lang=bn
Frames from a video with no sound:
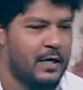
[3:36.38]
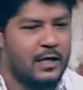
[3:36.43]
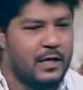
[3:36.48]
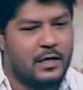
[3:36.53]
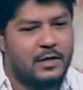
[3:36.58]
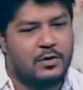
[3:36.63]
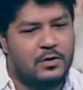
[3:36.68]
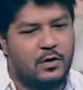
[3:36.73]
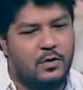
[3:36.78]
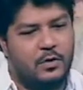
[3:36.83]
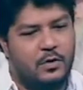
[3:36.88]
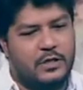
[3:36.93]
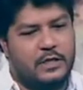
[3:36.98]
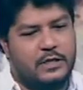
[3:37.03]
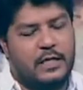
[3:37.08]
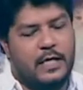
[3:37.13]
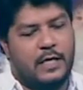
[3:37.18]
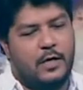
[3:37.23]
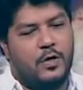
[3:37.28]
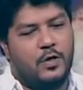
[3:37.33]
সো উইচ ইজ
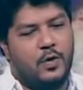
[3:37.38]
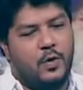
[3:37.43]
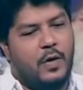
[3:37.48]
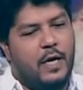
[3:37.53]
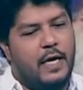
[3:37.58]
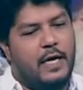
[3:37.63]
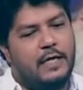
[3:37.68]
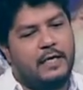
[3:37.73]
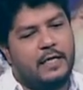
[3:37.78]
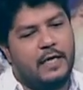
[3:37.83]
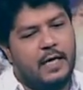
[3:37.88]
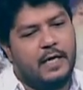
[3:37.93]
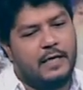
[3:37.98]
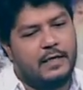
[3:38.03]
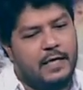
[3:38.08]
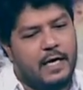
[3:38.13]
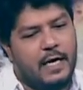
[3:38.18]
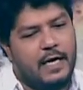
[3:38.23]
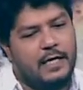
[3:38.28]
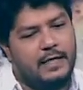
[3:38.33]
লাইক হয়তো এই
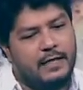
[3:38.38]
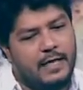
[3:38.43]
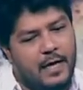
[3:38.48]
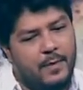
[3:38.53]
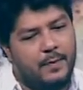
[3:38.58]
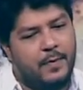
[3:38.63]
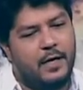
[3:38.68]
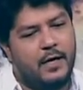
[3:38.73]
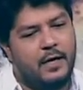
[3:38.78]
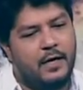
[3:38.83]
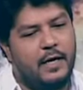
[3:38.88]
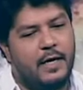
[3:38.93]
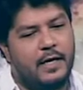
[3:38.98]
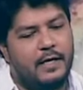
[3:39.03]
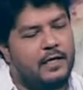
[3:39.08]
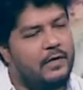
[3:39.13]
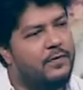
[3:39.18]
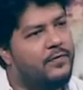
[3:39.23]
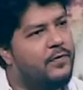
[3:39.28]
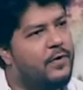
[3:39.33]
এই টাইপের
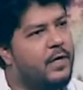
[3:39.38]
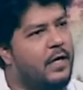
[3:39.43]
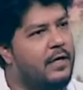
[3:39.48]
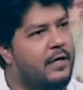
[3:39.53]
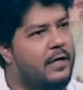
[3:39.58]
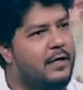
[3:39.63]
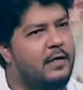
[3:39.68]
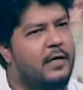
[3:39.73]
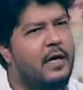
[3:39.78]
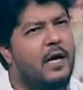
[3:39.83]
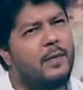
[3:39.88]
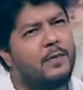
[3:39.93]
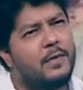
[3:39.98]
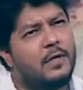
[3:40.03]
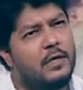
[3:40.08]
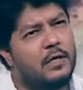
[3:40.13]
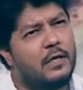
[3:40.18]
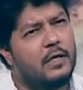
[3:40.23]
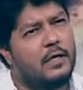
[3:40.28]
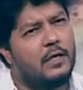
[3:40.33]
নেগেটিভ ক্যারেক্টারটা আমি
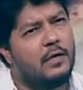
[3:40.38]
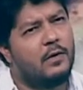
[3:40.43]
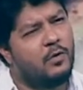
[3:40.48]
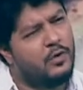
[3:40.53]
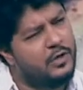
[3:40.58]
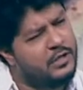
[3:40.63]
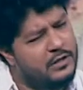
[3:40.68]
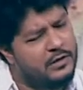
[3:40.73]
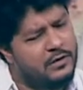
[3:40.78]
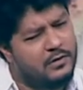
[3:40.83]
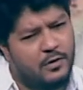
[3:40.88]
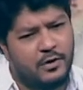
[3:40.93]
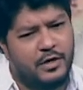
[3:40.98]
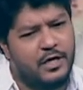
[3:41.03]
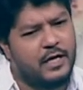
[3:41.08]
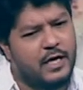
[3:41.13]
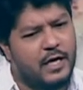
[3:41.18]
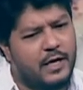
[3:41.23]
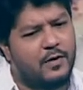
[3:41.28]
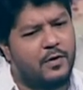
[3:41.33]
করে করিনি
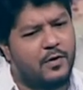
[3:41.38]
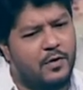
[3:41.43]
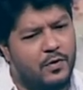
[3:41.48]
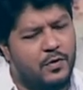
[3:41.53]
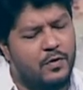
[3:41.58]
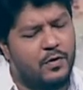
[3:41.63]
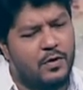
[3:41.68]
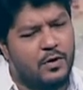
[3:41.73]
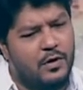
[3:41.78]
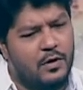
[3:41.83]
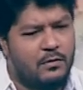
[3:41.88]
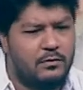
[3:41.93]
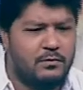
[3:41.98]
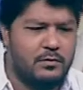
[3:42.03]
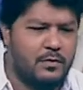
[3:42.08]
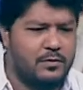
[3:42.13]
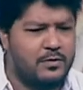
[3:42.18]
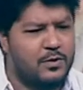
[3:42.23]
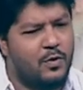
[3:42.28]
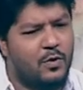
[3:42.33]
আগে কখনো
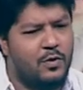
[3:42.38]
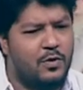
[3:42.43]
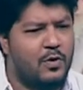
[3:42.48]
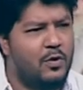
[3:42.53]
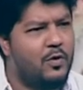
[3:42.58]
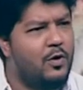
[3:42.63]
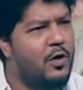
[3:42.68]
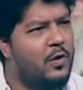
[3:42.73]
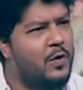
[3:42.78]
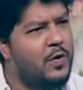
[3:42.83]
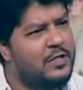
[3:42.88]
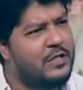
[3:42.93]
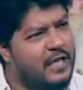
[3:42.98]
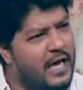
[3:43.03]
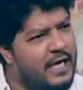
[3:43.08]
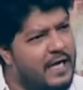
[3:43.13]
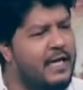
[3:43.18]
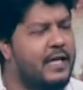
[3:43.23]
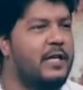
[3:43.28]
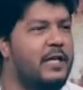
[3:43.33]
সো অন্যগুলো করেছি
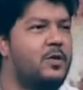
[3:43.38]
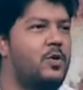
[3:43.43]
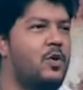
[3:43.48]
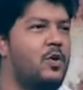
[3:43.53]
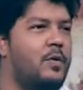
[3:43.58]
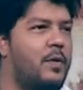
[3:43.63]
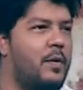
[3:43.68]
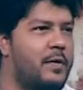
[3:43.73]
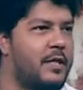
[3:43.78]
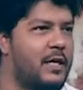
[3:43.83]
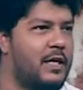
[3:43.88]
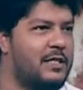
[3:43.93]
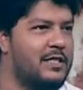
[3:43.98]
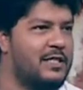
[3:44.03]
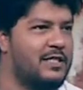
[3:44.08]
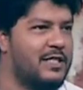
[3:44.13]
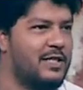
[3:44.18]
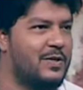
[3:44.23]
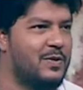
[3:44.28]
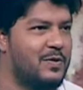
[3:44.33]
এটাকে একটু অন্যভাবে দেখার
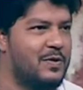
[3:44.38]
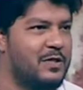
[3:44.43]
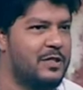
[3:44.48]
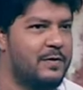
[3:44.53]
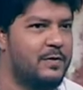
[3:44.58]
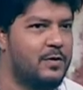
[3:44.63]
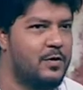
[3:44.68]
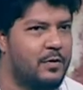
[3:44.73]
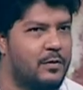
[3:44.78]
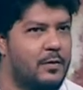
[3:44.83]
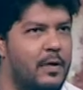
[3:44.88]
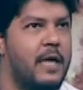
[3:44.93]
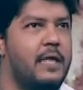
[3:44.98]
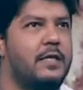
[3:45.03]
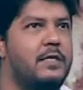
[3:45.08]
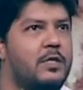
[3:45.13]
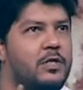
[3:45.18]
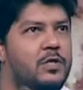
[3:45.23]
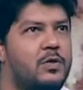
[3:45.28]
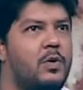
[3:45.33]
চেষ্টা করছি সো এই
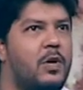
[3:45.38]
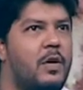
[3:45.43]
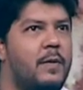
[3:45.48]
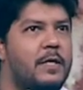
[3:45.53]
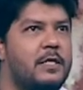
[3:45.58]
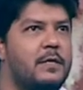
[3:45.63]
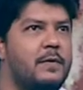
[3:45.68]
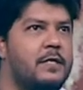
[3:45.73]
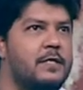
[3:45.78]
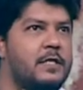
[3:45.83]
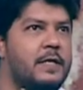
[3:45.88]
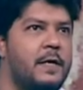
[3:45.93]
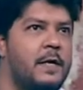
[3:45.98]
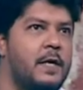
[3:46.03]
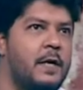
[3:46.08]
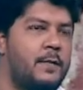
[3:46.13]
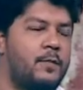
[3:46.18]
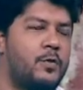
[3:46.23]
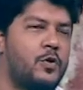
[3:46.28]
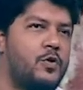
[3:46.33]
জিনিসগুলো মাঝে মাঝে
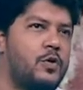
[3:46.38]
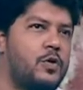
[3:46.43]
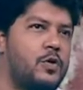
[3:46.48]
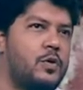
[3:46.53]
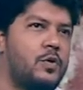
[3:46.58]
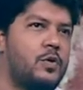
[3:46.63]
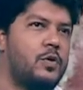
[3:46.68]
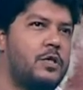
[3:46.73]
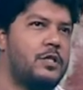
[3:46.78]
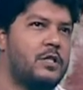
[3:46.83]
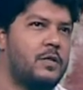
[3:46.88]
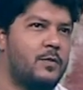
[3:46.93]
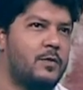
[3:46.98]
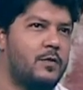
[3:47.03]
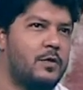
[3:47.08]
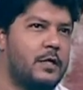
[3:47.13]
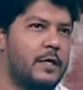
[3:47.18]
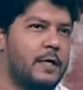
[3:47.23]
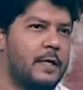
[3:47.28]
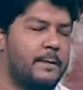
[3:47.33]
প্রতিনিয়ত নিজের
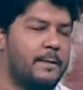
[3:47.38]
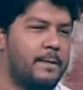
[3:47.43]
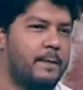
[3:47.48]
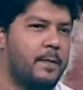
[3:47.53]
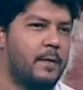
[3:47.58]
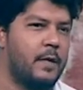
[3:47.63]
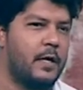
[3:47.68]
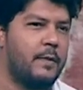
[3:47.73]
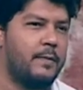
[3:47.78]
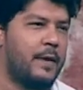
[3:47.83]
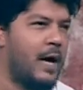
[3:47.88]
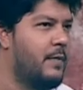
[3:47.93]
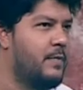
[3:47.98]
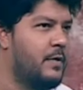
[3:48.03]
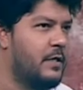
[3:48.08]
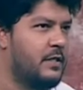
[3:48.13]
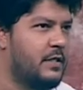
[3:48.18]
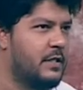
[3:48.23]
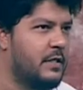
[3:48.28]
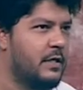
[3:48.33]
মধ্যে ভাবি
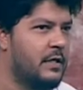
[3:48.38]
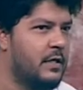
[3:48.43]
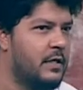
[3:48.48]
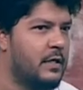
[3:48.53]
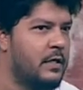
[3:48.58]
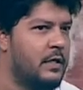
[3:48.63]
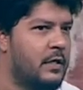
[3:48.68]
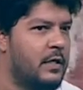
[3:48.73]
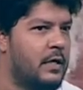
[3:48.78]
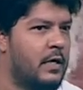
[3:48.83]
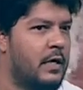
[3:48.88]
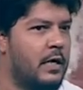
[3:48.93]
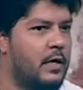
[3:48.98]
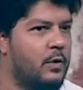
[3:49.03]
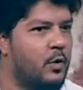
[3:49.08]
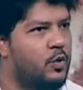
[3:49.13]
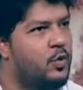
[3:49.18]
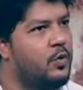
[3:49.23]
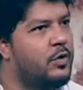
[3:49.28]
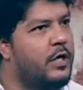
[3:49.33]
যে
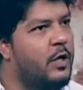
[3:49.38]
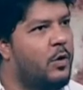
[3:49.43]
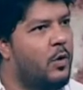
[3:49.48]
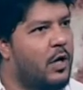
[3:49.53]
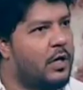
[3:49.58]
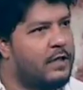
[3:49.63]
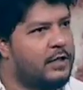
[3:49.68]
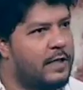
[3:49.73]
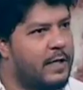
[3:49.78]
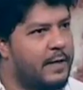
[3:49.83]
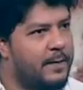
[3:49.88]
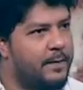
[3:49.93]
নতুন কি করা যায়